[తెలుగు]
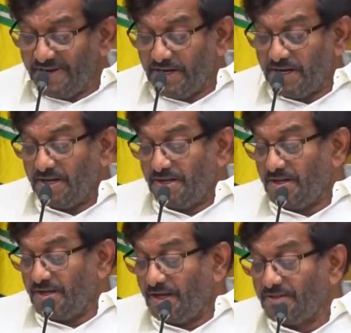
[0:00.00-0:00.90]
ఎవరైనా
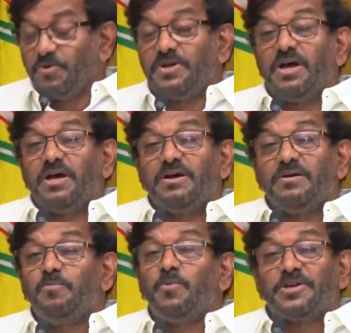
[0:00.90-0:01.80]
అది కూడా
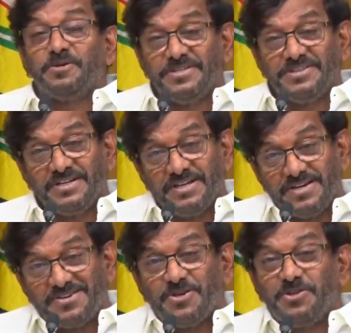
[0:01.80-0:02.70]
ముఖ్యమంత్రి
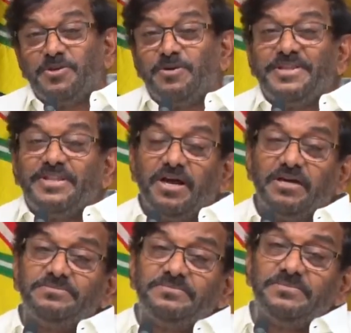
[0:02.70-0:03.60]
గారి చేతుల
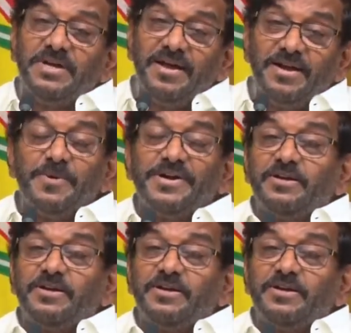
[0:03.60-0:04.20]
మీదుగా ఆయన